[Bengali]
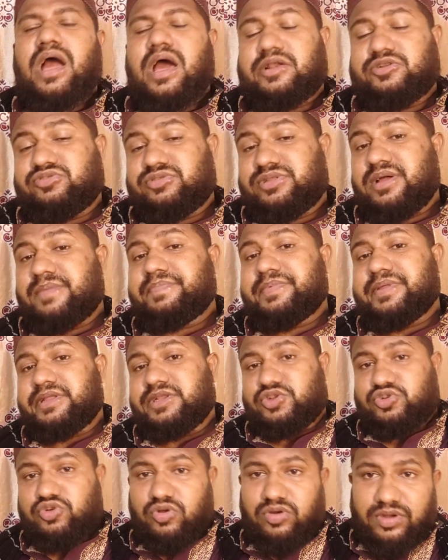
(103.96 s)
আর যদি আপনি
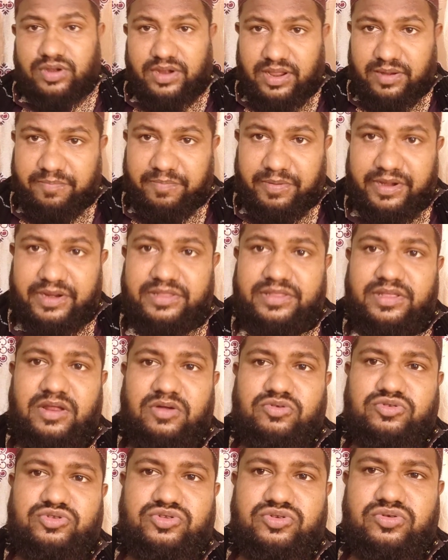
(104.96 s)
ঝর্নার পানি দ্বারা
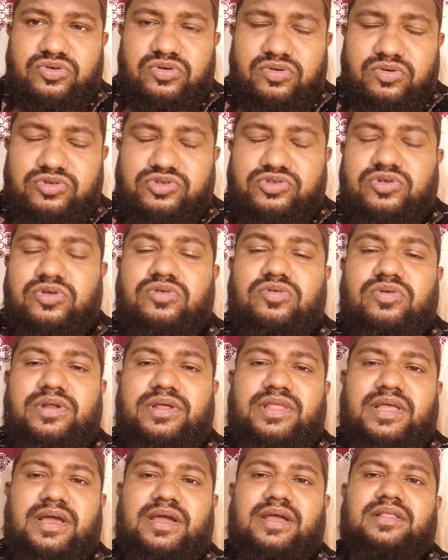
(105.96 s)
গোসল গোসল করে
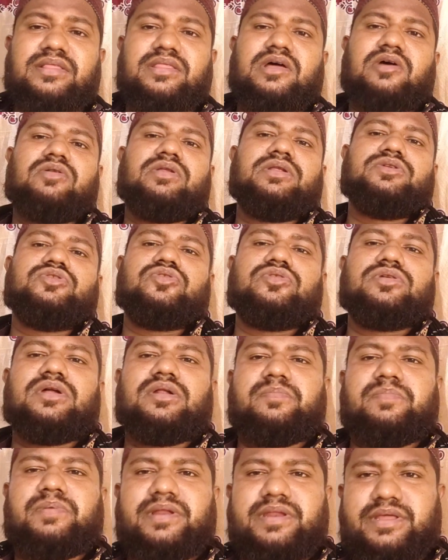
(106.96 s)
থাকেন তাহলে
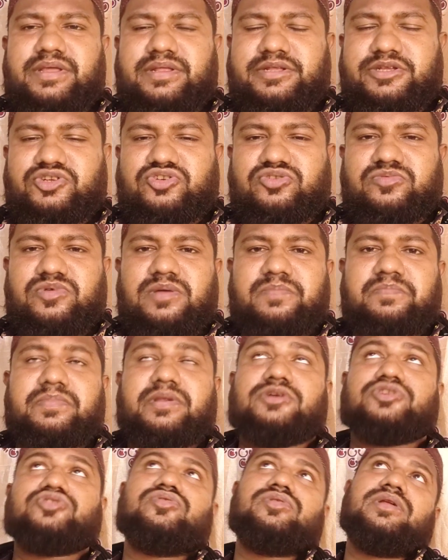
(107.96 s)
ঝর্নার পানি যে সময়
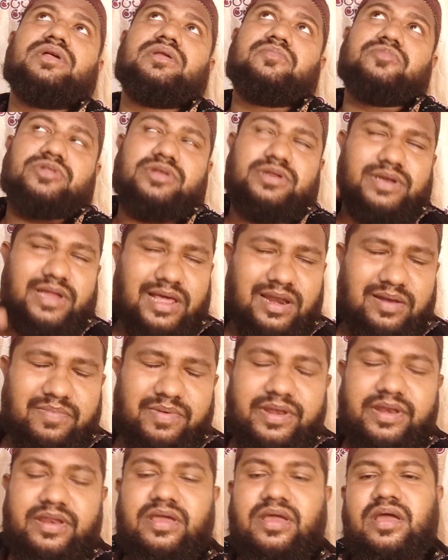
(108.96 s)
আপনার শরীরের মধ্যে
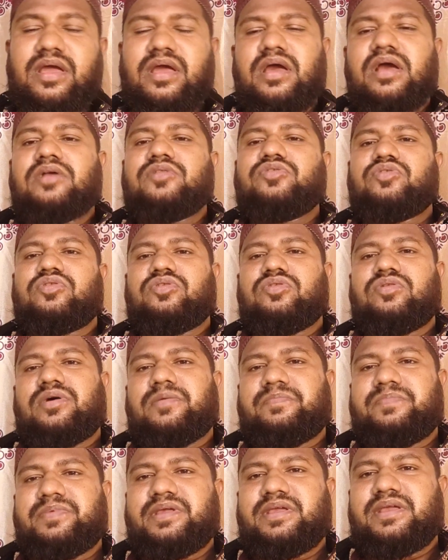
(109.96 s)
ঢালবেন তখন
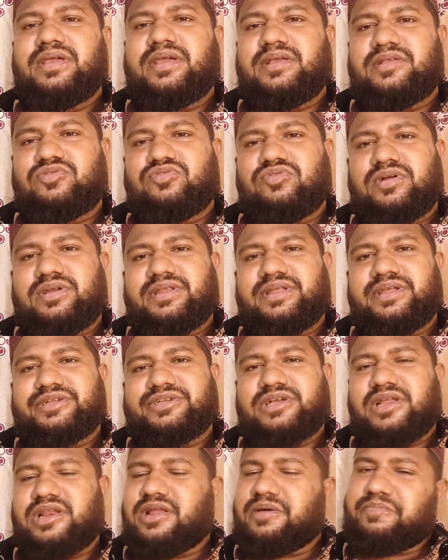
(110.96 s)
আপনি এই দোয়াটি
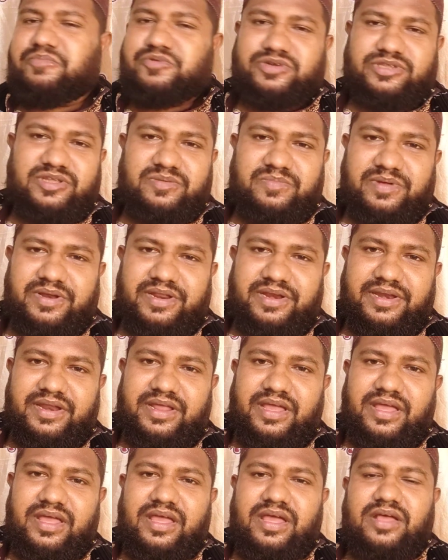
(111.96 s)
ইনশাল্লাহ পড়তে পারেন
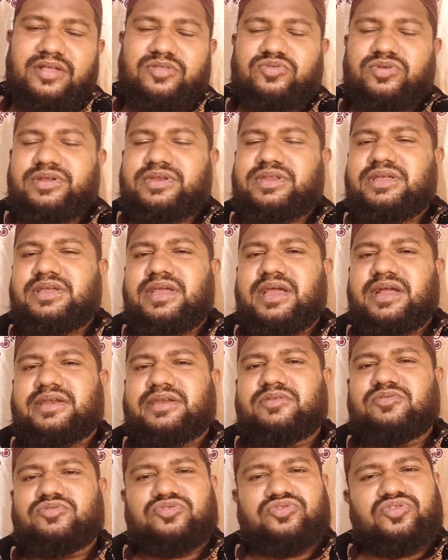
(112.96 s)
তো এটি
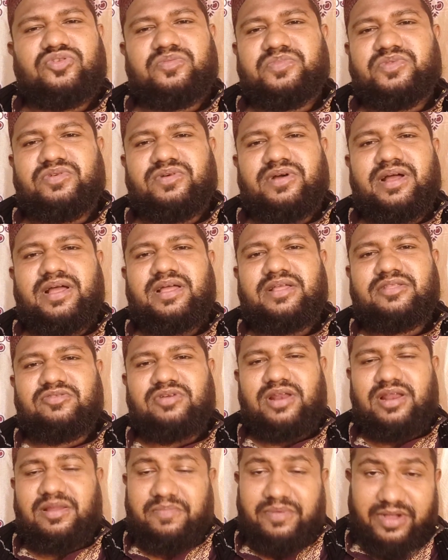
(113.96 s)
একটি উত্তম দোয়া তো
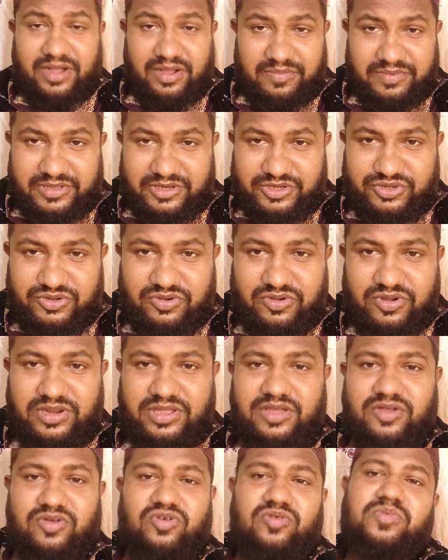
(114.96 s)
আল্লাহ পাক আমাদের
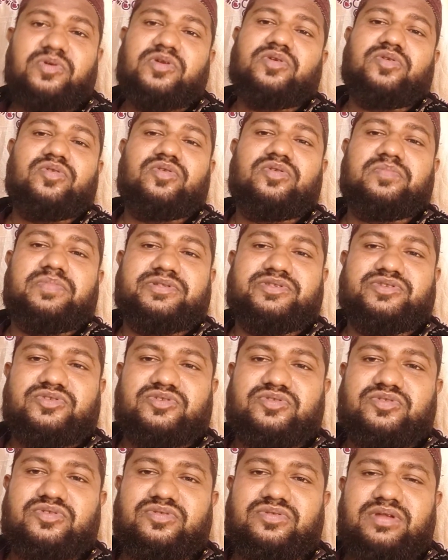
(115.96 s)
সকলকে কবল করুন মঞ্জুর
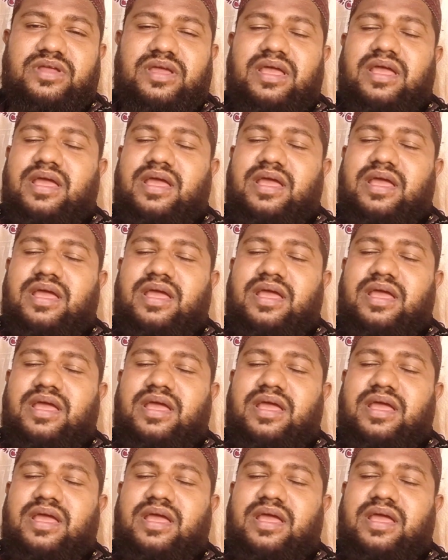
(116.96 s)
করুন